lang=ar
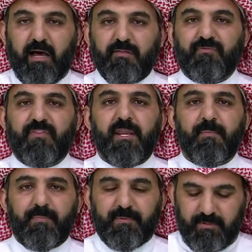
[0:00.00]

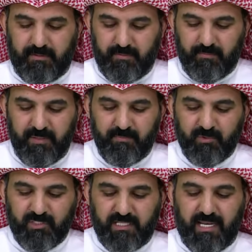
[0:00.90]
الضرب من
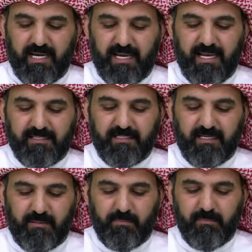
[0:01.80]
مصطلحات
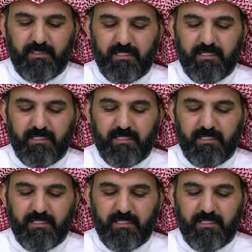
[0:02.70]
علم